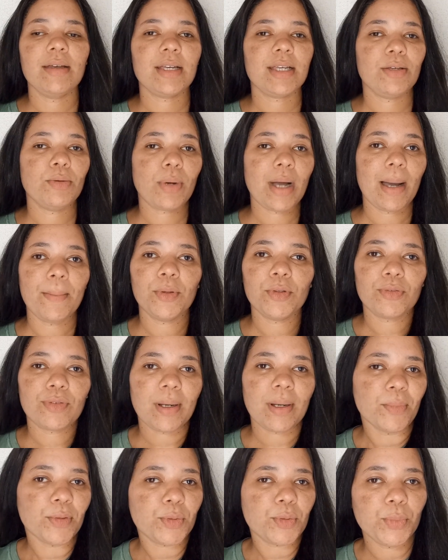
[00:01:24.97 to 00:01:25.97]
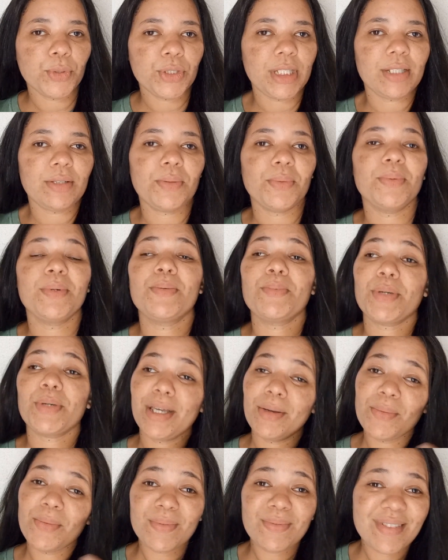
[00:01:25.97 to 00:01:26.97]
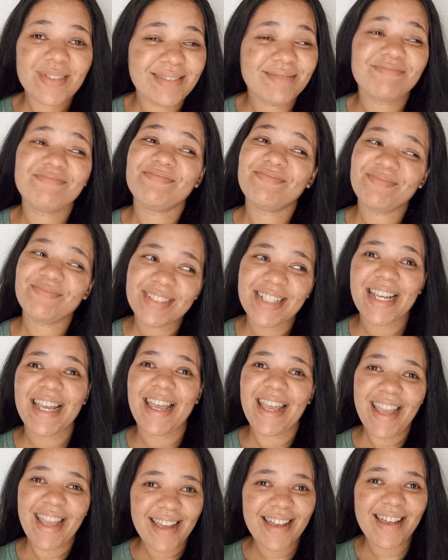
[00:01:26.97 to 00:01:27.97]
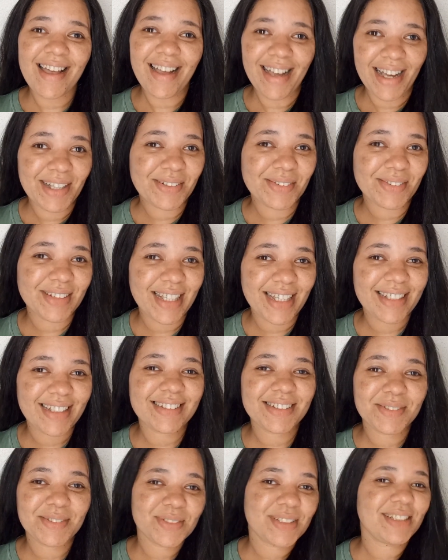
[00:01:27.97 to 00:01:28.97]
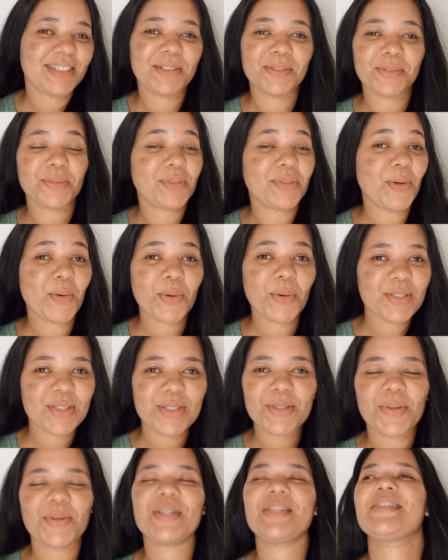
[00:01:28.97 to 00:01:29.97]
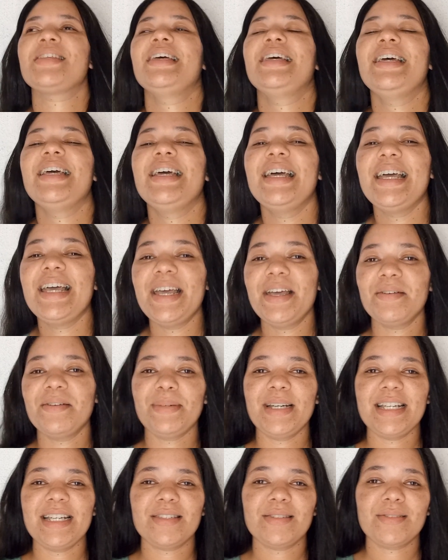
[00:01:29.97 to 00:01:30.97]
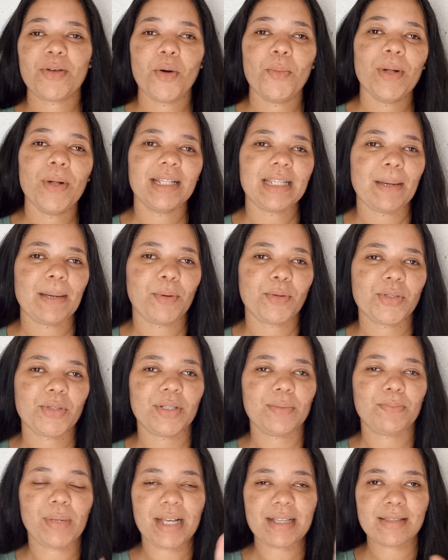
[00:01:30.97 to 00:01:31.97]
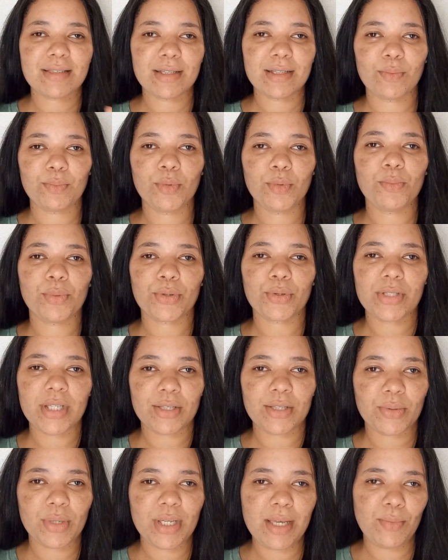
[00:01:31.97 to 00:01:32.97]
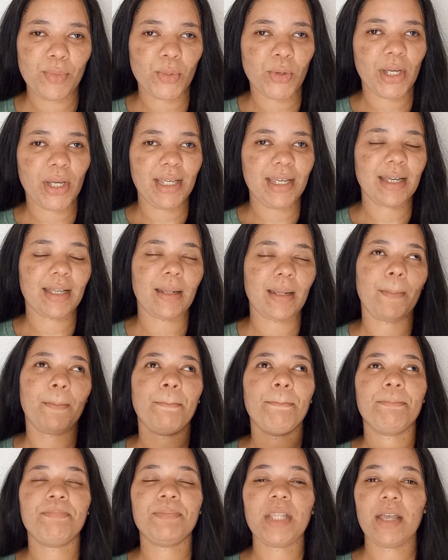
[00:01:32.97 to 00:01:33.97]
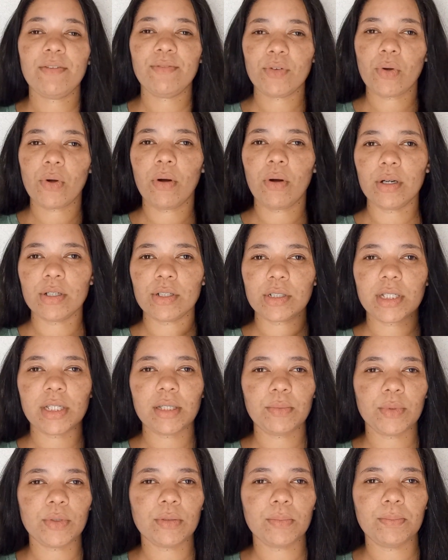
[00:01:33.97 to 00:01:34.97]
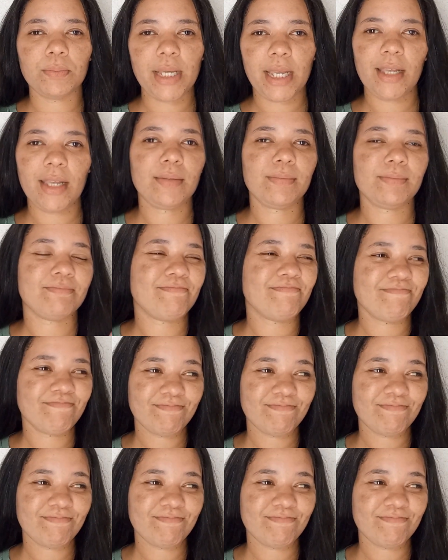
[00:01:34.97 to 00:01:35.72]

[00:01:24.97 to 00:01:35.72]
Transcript: que o cabelo fica muito bonito, porque é um... É caro, né? Então, assim, eu não tenho condições. Mas como ela tá passando por um processo químico aí, que ela teve um corte químico bem